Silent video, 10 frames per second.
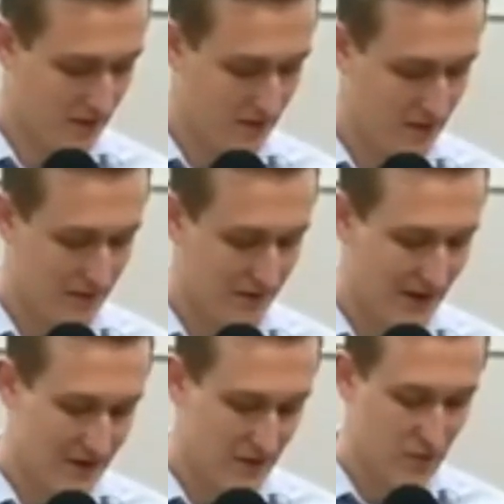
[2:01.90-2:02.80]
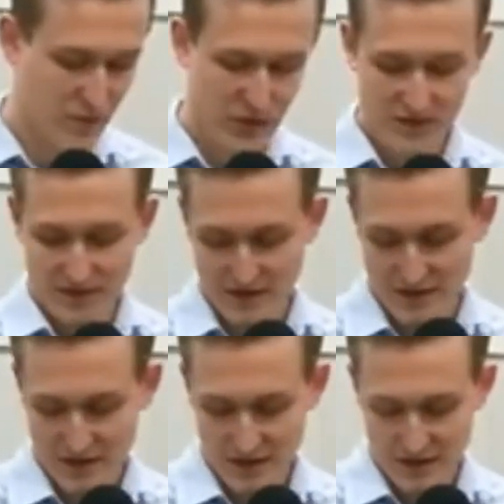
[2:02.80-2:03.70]
Y, tekstu,
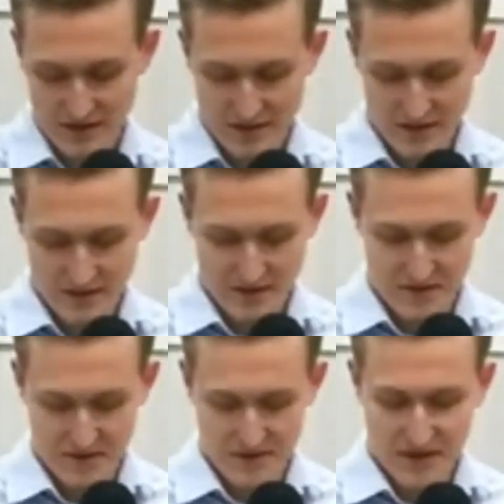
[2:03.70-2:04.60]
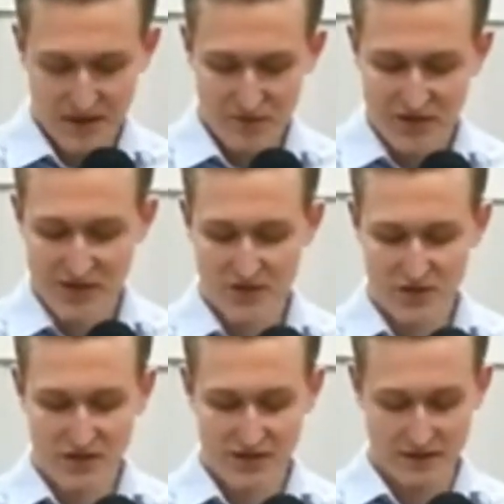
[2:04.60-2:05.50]
ponieważ y, nie będziemy
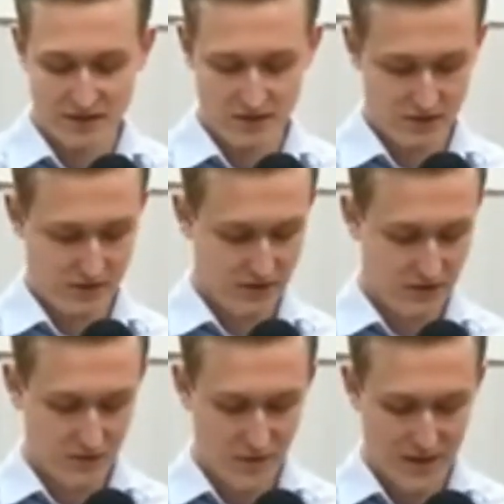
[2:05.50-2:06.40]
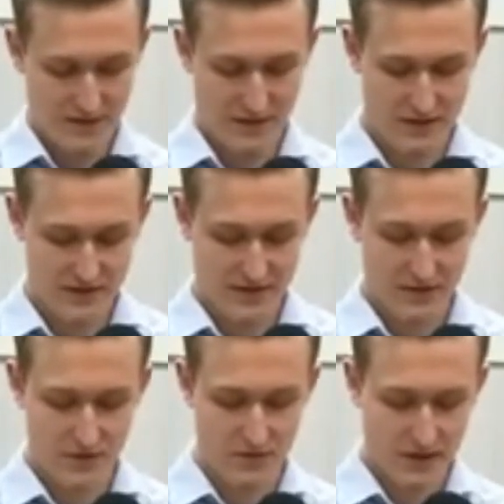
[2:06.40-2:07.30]
czytać y, dokładnie
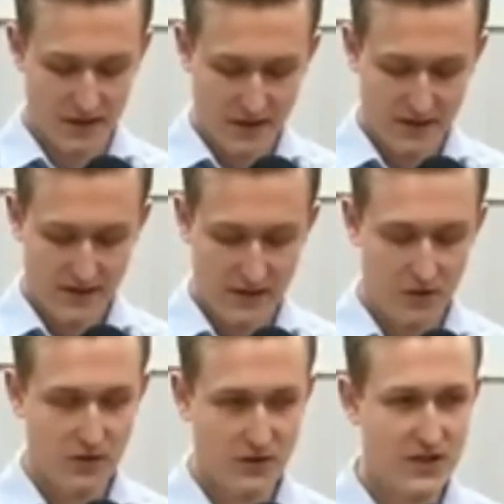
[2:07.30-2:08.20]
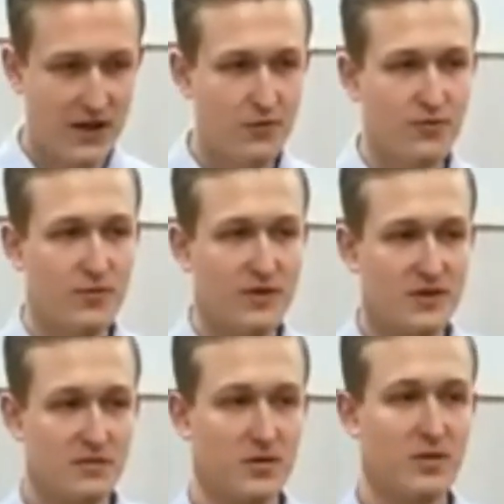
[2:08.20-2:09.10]
każdego z tych rozdziałów,
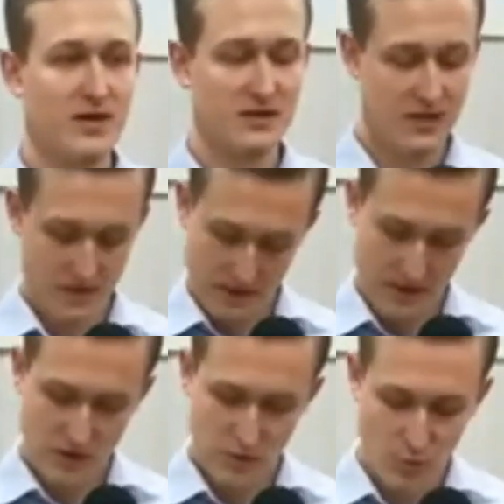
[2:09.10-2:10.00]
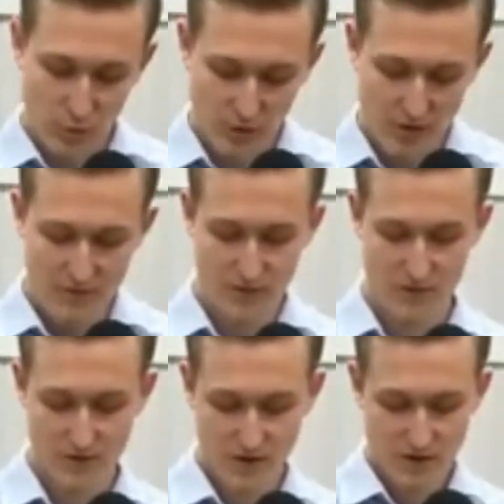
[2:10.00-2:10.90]
będziemy bardziej
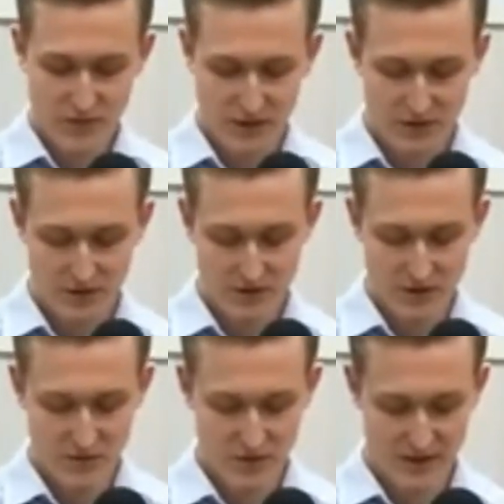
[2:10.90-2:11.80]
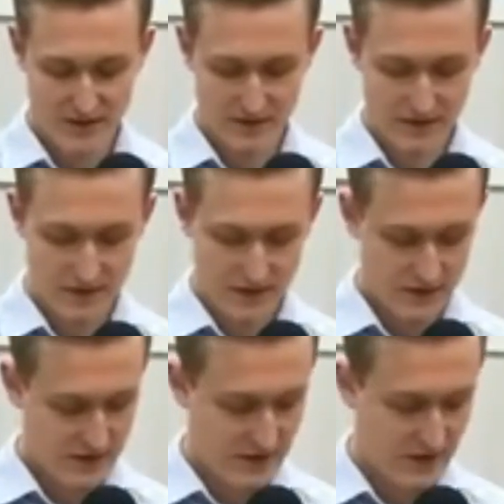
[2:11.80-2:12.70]
skrótowo przechodzić przez
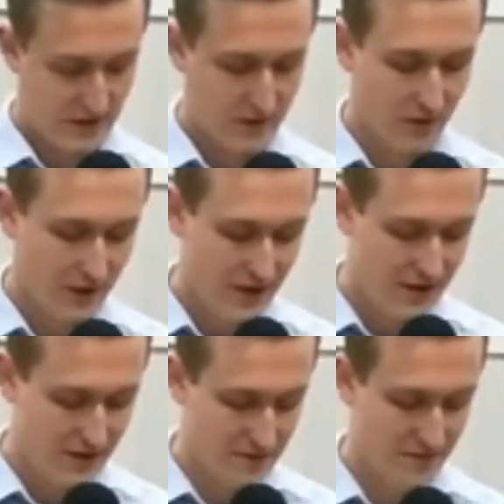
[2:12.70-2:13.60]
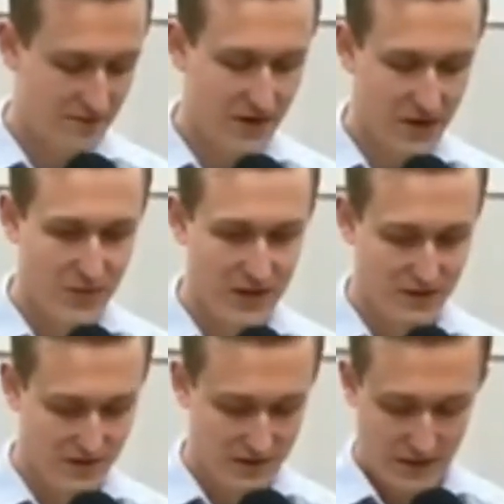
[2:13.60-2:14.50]
kolejne
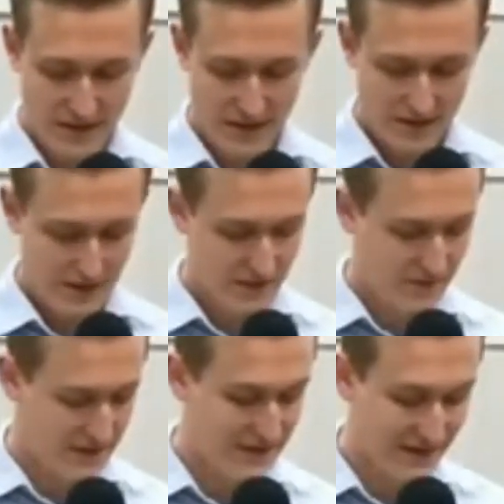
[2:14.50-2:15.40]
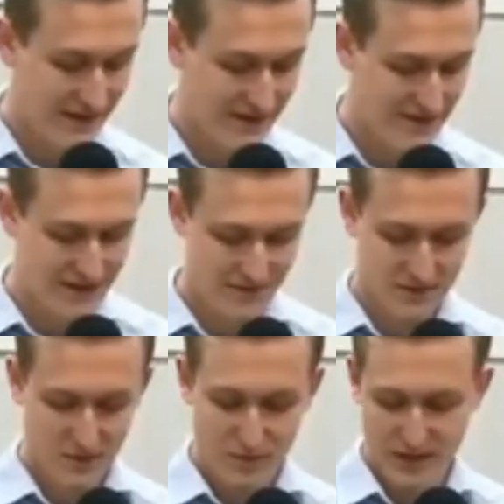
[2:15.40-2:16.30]
fragmenty. Tak więc zachęcam,
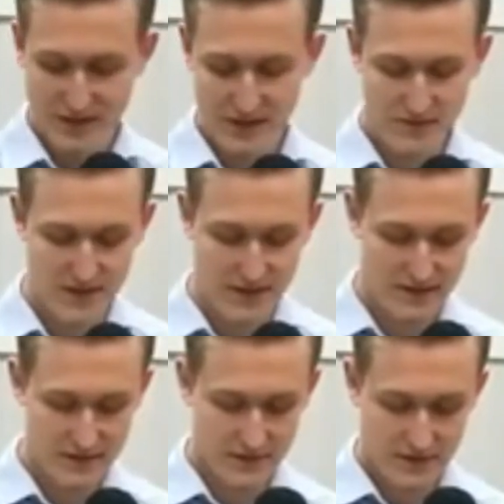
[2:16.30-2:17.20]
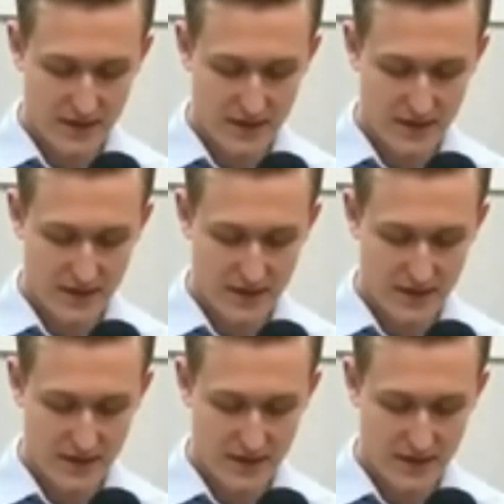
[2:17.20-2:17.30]
żeby patrzeć w tekst